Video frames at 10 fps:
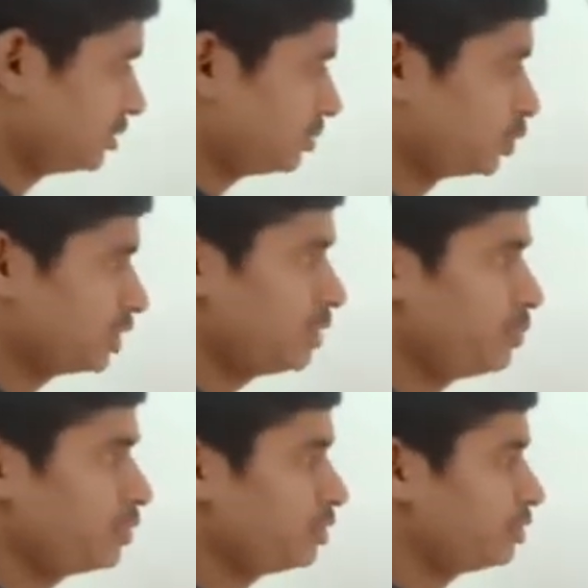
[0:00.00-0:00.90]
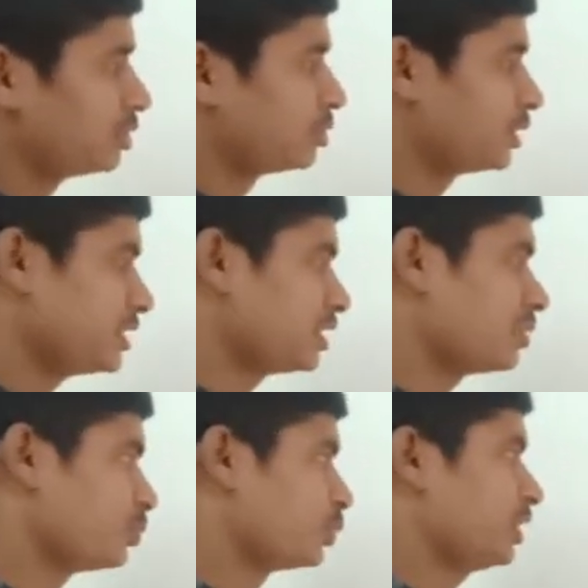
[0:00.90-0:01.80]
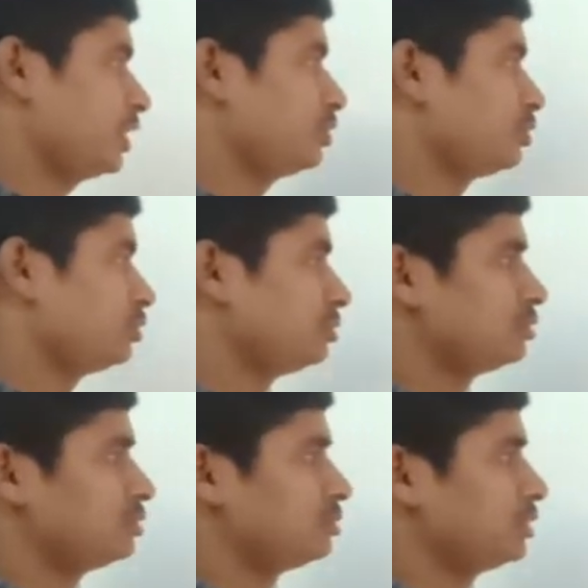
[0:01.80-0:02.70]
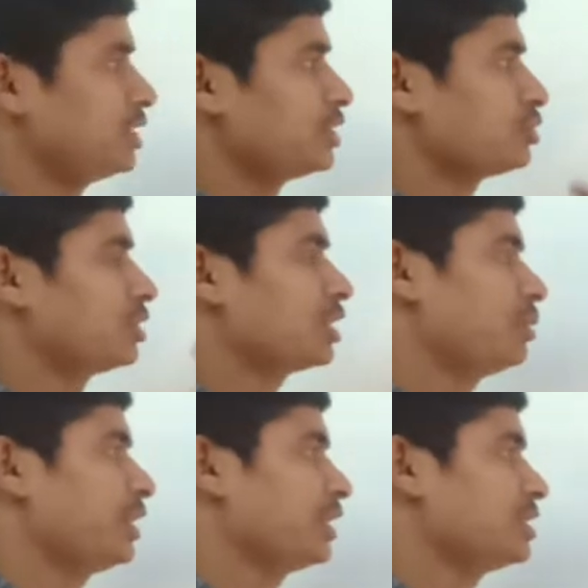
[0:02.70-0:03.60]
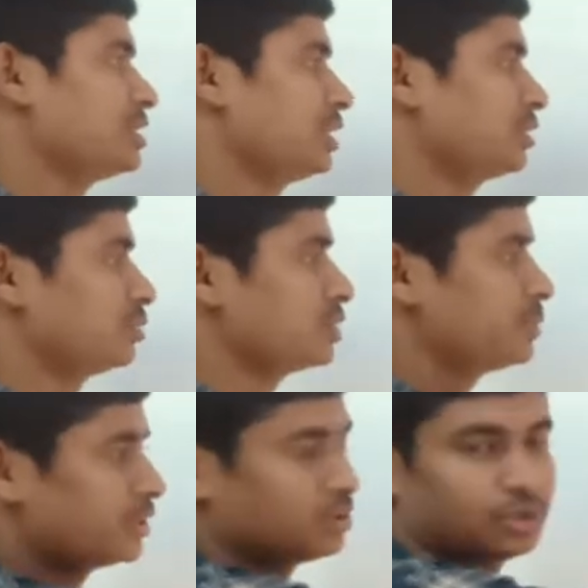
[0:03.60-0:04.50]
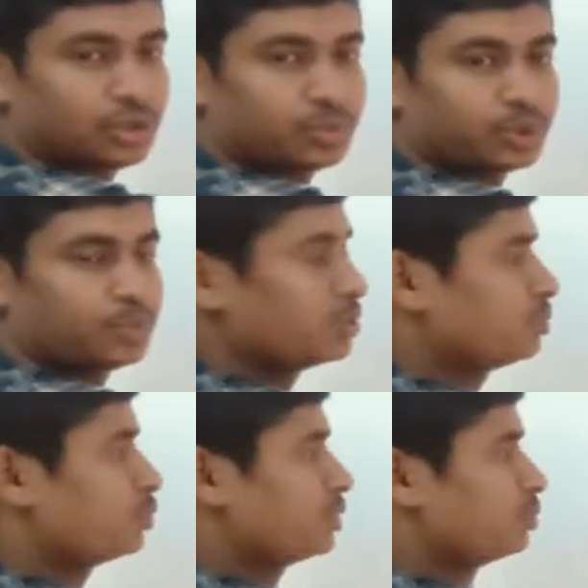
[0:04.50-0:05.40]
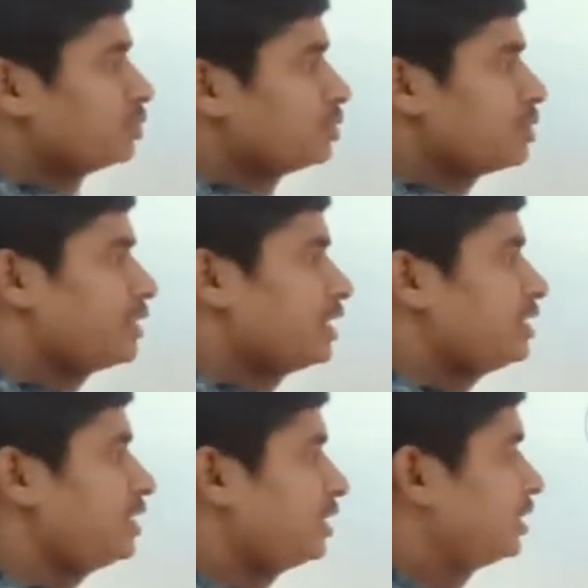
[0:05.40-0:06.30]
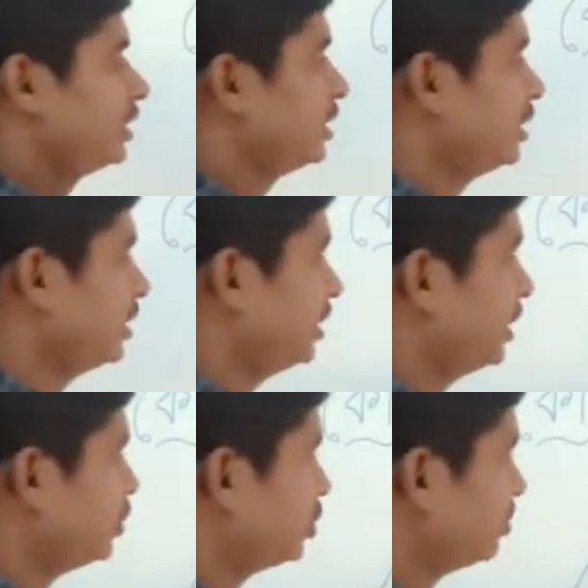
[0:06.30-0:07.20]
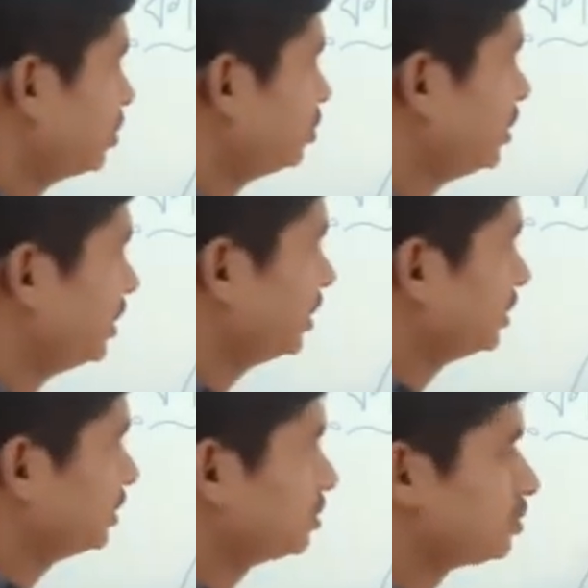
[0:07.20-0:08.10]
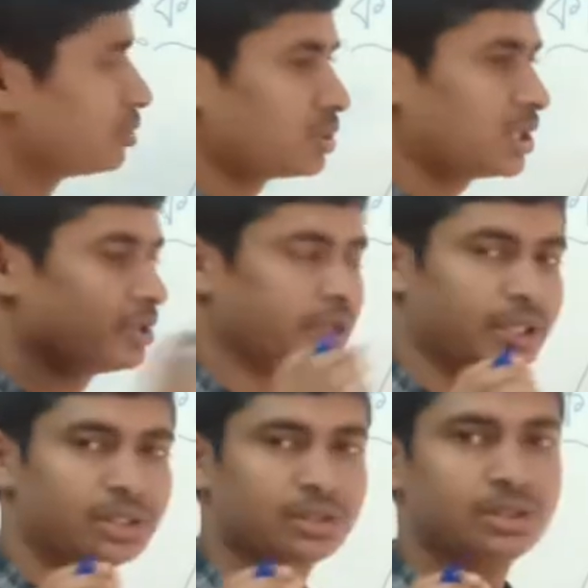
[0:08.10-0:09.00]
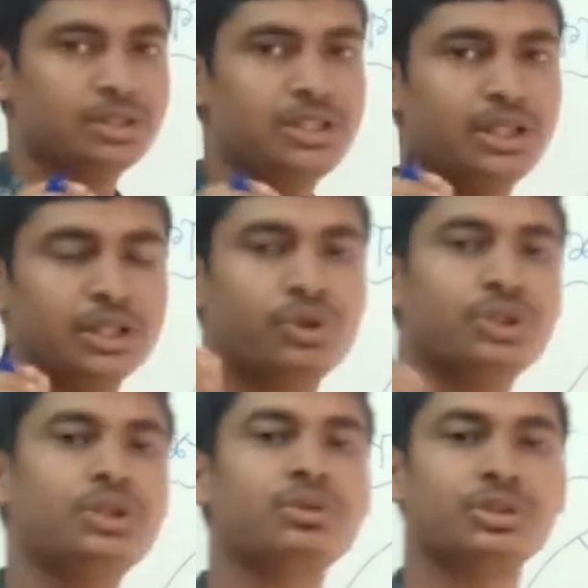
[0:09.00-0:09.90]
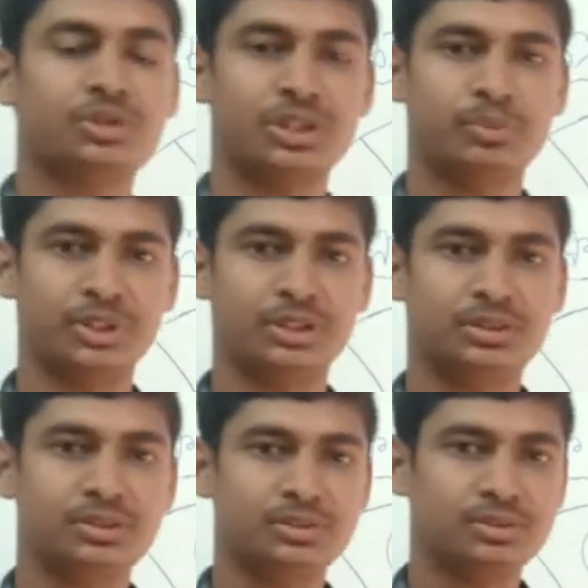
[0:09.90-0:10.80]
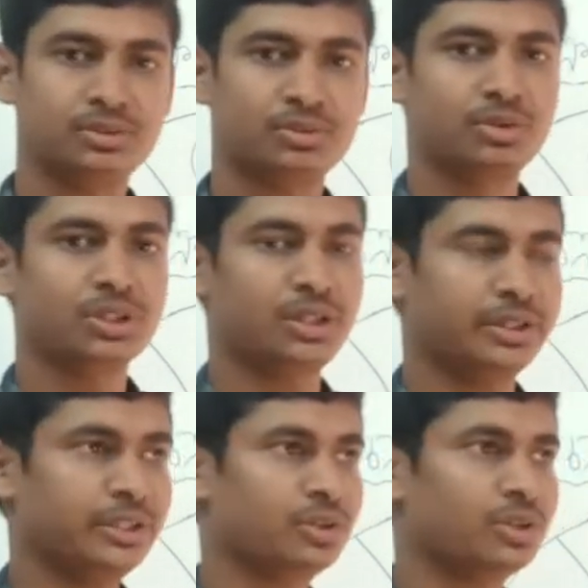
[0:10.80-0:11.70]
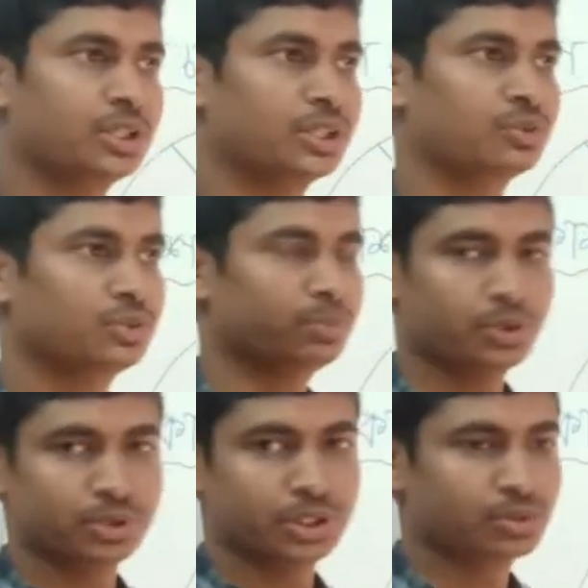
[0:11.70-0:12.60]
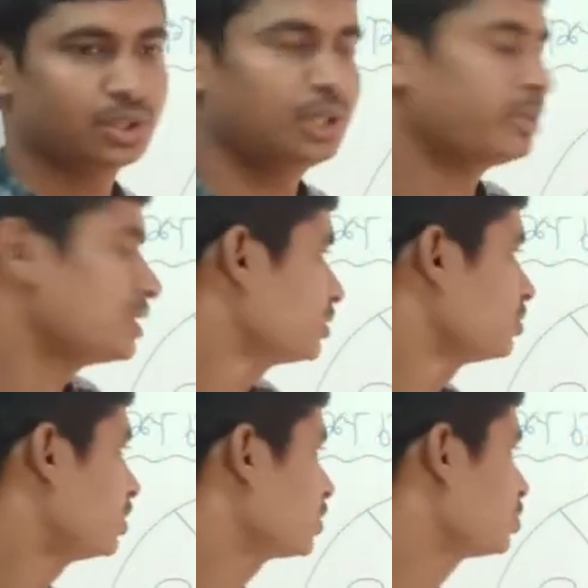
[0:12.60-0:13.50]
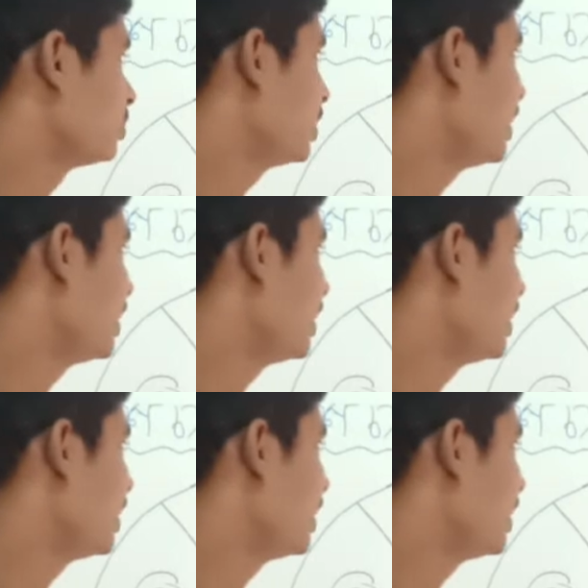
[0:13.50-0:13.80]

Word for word: প্রতিলিপিত হয়ে যাওয়ার পরে ডিএনএ সংখ্যা বেড়ে গিয়েছে কোষ বিভাজনের জন্য পরিপূর্ণভাবে রেডি এই সময় যদি কোনো কারণে ডিএনএ ক্ষতিগ্রস্ত হয়ে পড়ে কোনো কারণে ধরো হঠাৎ করে তুমি রোদে ঘুরলে বা যে কোনো অনেক সময়